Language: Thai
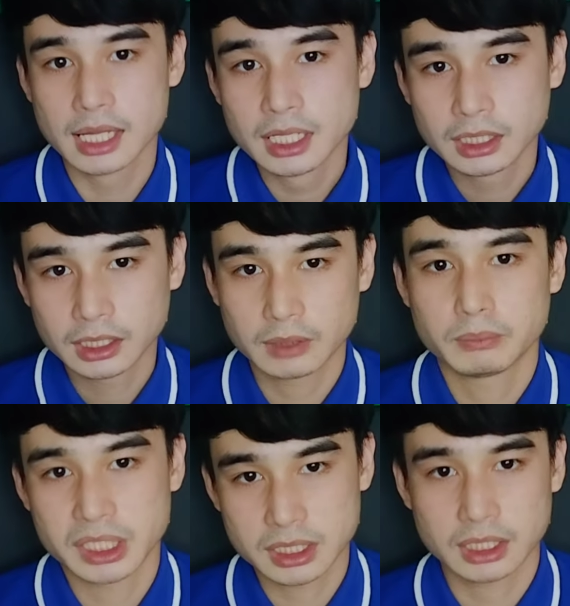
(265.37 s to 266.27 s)
นั่นไม่
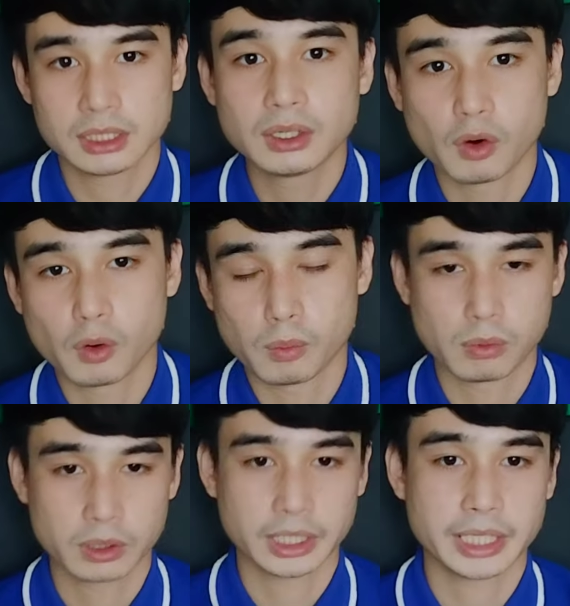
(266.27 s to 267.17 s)
ใช่เรื่องของ
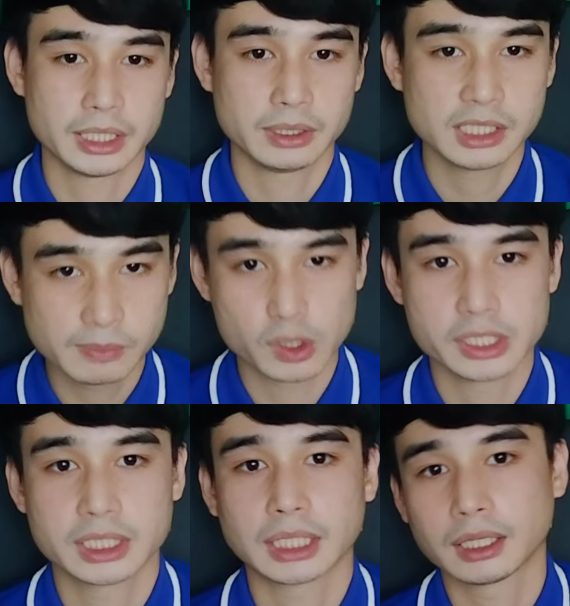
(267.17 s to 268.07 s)
ในที่บริษัท
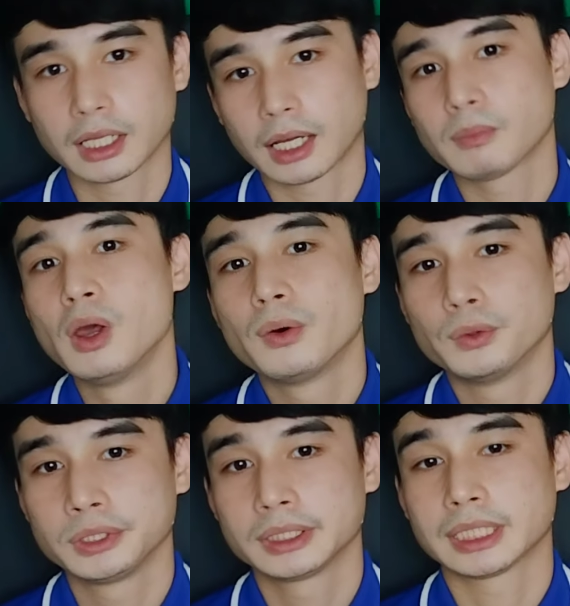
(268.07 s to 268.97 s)
นะครับคนจะ
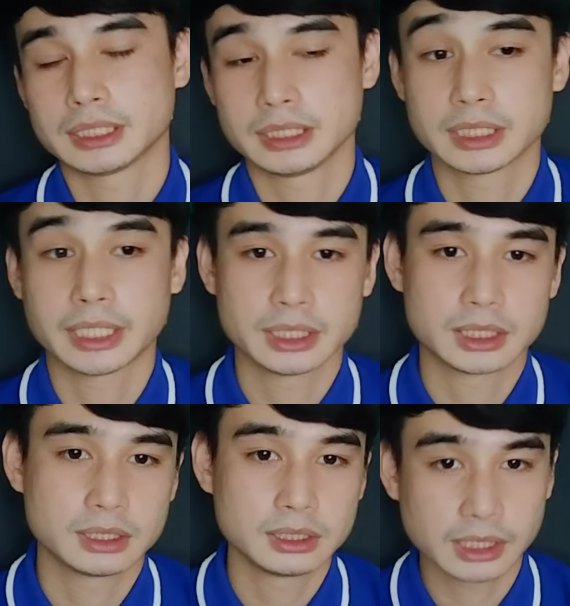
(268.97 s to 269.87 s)
ตัดสินใจซื้อ
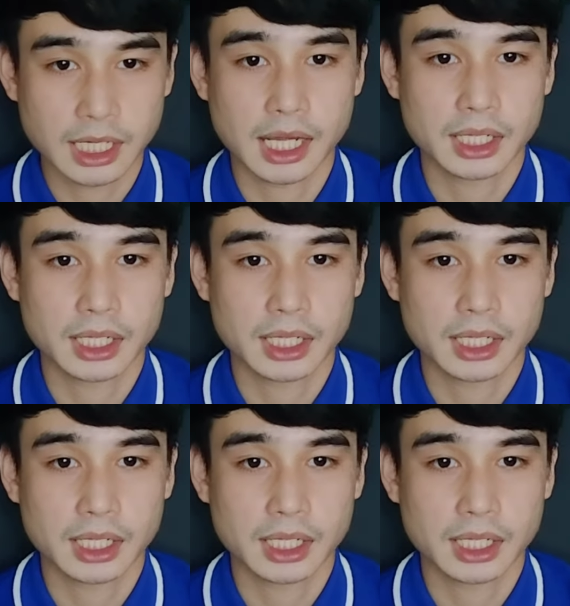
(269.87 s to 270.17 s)
สินค้า